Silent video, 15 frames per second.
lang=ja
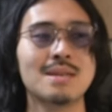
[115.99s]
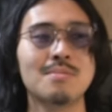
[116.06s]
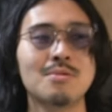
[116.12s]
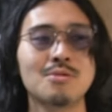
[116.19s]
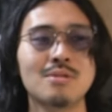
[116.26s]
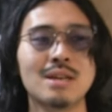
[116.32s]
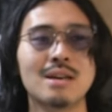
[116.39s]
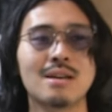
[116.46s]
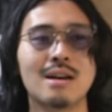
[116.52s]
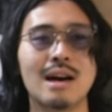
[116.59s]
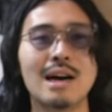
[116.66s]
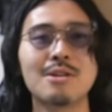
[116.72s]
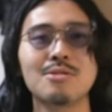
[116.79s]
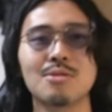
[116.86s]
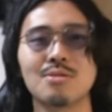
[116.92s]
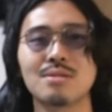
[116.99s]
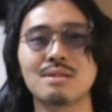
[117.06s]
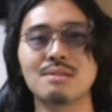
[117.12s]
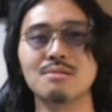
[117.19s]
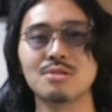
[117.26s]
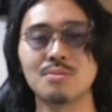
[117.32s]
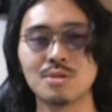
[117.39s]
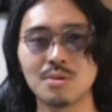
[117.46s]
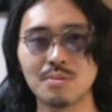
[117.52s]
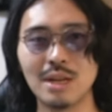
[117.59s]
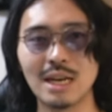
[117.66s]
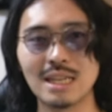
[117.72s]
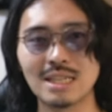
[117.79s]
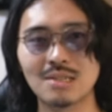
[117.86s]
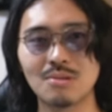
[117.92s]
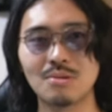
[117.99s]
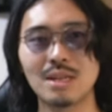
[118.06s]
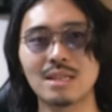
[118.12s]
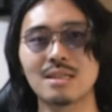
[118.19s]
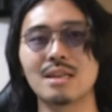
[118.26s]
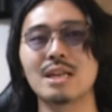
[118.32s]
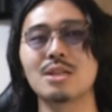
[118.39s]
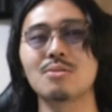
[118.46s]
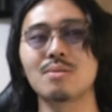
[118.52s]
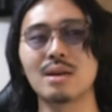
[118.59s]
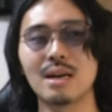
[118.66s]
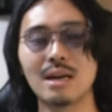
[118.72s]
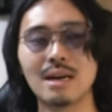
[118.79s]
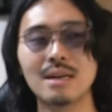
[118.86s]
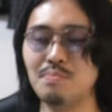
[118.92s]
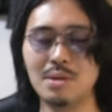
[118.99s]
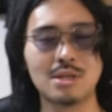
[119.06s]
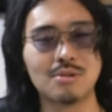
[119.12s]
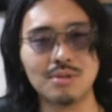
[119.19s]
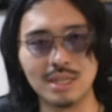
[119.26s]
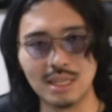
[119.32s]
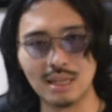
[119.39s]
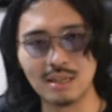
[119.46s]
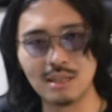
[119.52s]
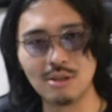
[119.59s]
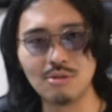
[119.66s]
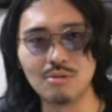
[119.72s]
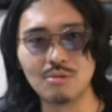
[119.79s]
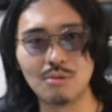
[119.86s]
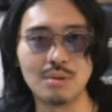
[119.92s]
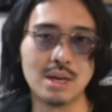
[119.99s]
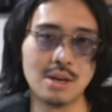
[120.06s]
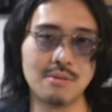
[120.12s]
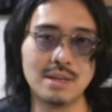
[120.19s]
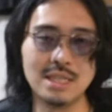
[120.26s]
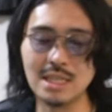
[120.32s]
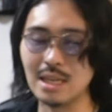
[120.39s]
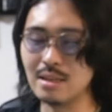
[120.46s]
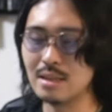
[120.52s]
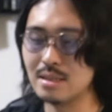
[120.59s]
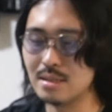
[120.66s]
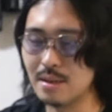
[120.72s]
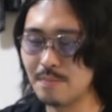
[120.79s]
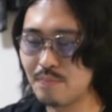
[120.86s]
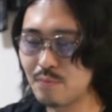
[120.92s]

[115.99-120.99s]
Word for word: 物なんかあるのっていうそもそもの発想だったりとかびっくりしたっていう今回は事件ですね